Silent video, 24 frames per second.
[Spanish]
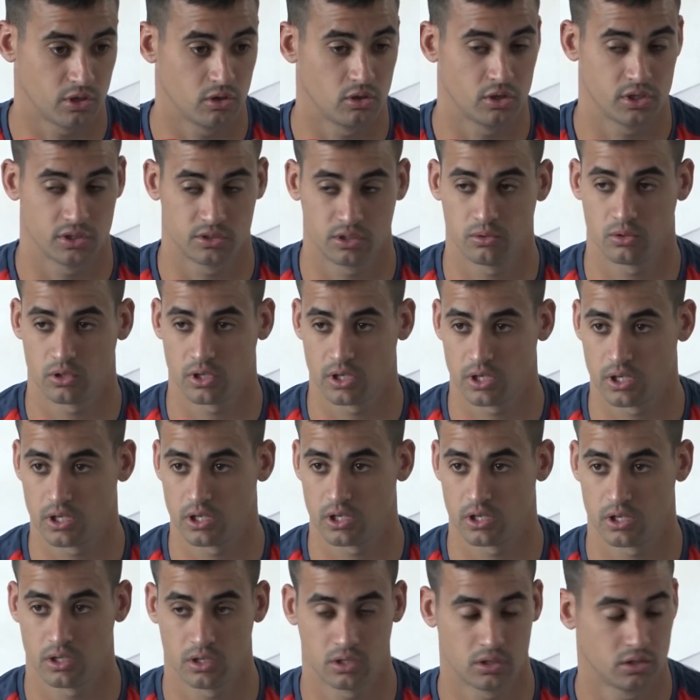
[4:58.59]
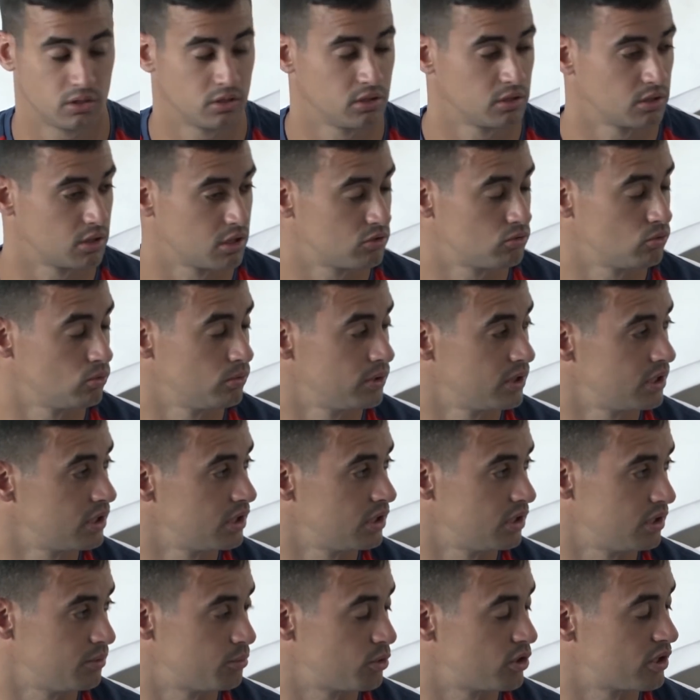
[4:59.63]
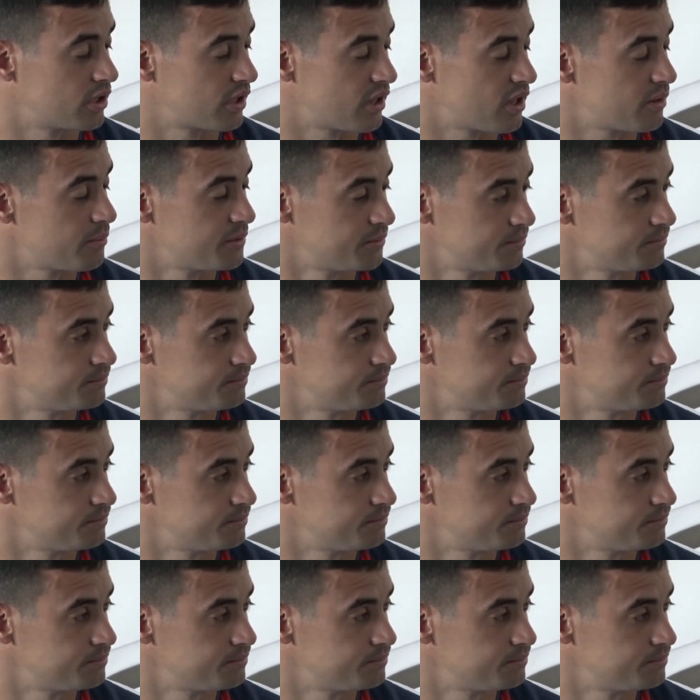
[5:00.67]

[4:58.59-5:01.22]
el objetivo que, subir y poder quedarme.